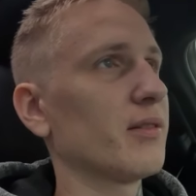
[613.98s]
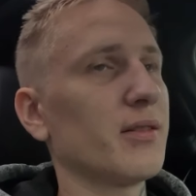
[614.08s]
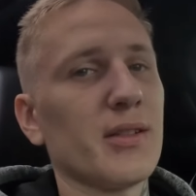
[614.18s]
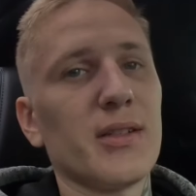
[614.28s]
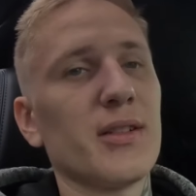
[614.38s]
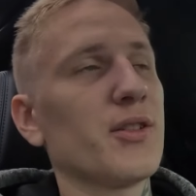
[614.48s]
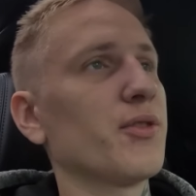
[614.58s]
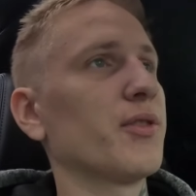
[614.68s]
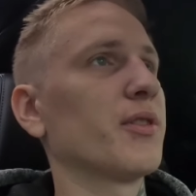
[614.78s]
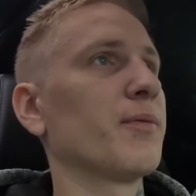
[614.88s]

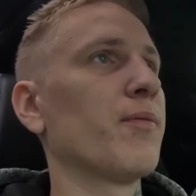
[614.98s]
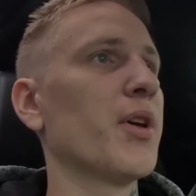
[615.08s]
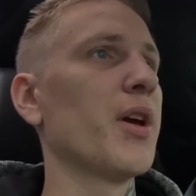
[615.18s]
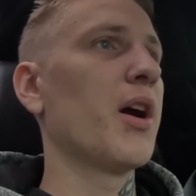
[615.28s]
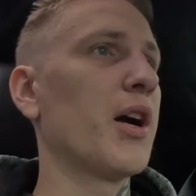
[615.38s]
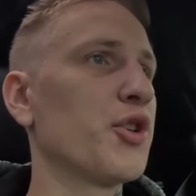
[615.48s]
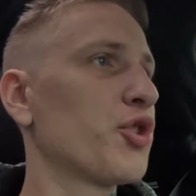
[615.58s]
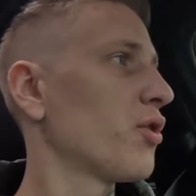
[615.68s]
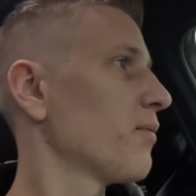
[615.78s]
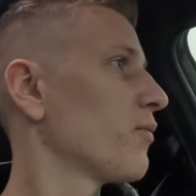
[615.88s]
нехорошо это. А
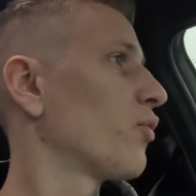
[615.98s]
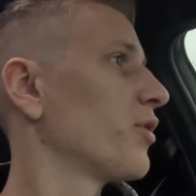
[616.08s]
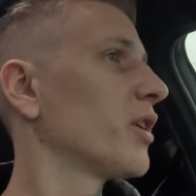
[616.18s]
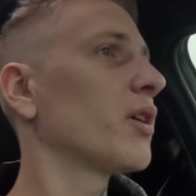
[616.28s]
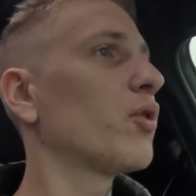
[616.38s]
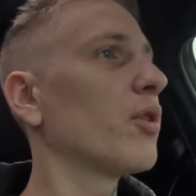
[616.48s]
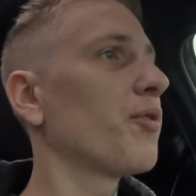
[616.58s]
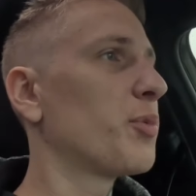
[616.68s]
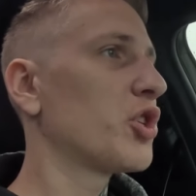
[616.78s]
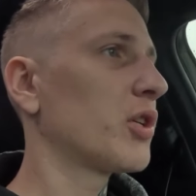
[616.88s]
еще у меня
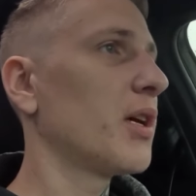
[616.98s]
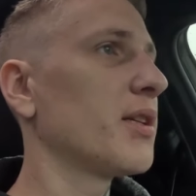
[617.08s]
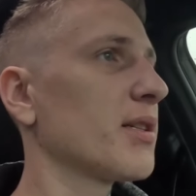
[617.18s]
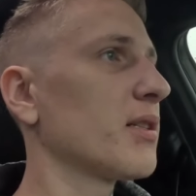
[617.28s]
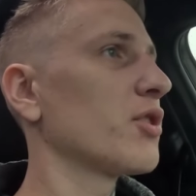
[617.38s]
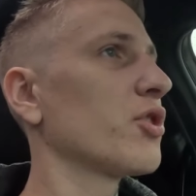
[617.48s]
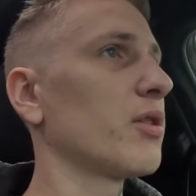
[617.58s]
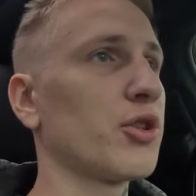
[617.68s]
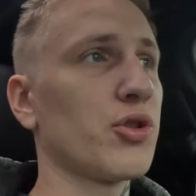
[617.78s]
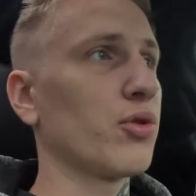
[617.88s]
такое впечатление
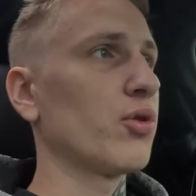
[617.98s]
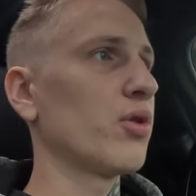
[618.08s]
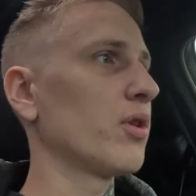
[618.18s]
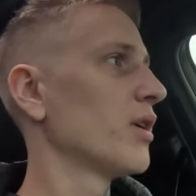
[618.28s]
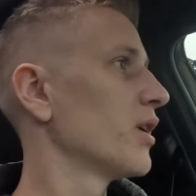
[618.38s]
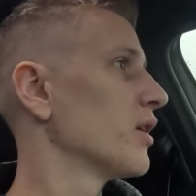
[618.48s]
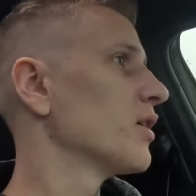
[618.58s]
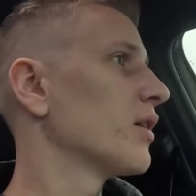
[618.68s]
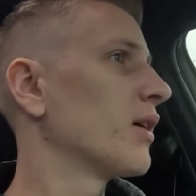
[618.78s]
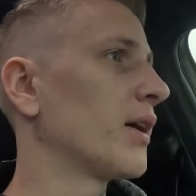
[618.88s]
сложилось, что
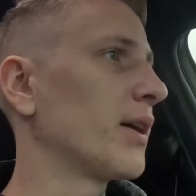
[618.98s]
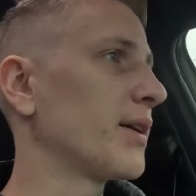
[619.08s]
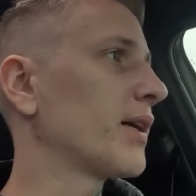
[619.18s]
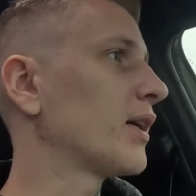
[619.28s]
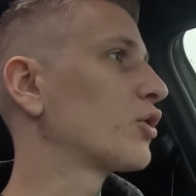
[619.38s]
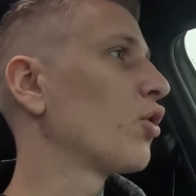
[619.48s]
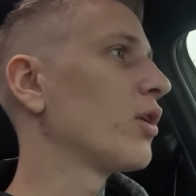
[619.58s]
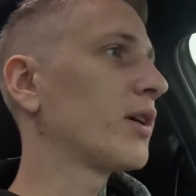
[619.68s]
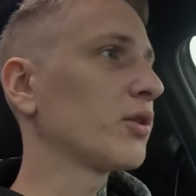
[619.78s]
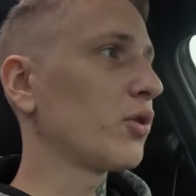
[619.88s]
э, я как
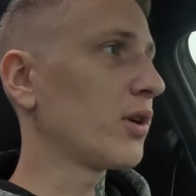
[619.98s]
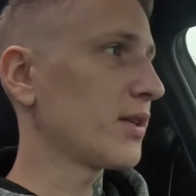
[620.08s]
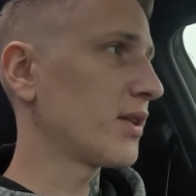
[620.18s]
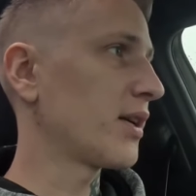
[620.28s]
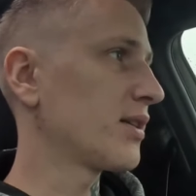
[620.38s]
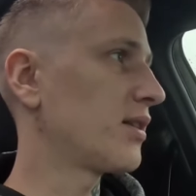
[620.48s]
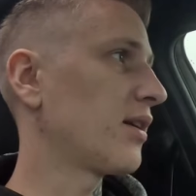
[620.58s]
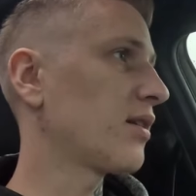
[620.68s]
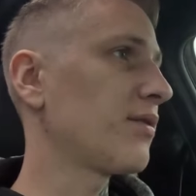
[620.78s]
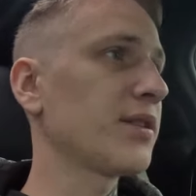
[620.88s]
только-только
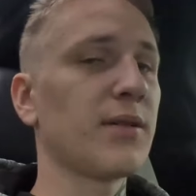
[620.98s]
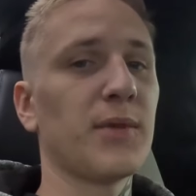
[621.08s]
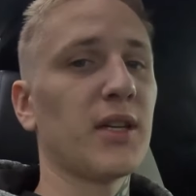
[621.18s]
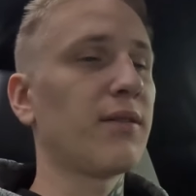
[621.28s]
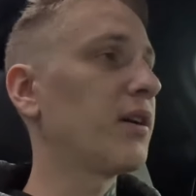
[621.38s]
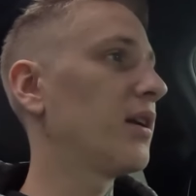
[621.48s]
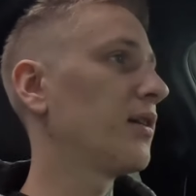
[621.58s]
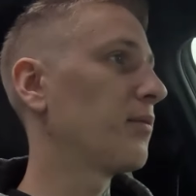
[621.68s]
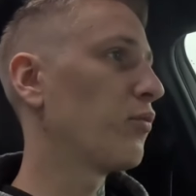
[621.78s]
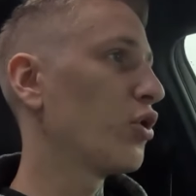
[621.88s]
зарегистрировался, мне
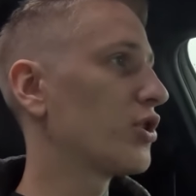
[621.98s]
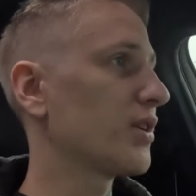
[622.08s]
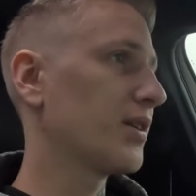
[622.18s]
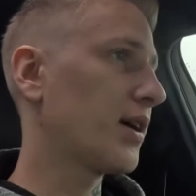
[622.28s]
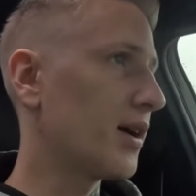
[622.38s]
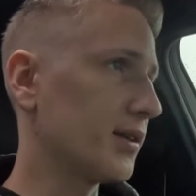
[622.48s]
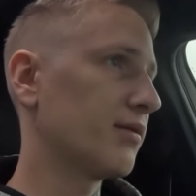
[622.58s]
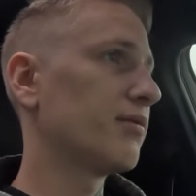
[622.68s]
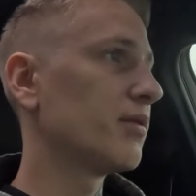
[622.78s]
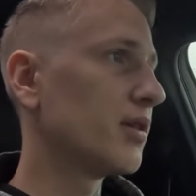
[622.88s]
давали больше
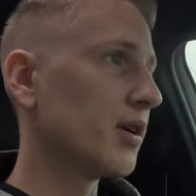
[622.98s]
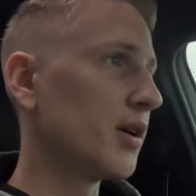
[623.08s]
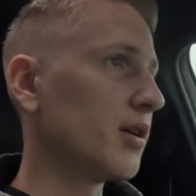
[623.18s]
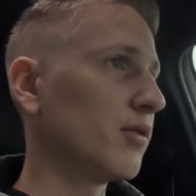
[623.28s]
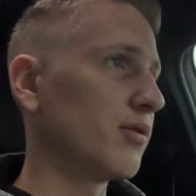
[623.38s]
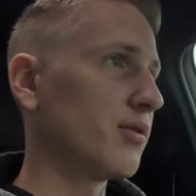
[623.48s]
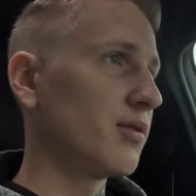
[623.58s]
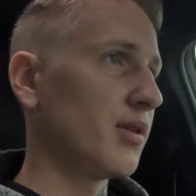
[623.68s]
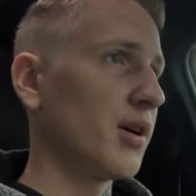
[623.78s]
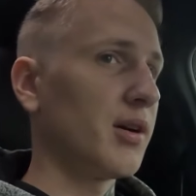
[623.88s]
заказов. То
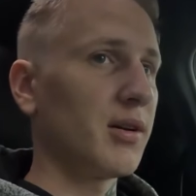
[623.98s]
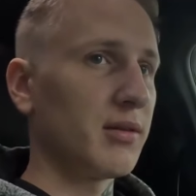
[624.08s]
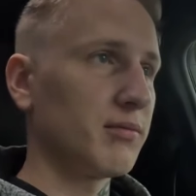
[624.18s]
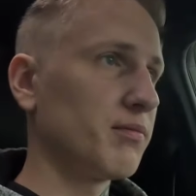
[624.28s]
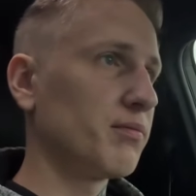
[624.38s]
есть я,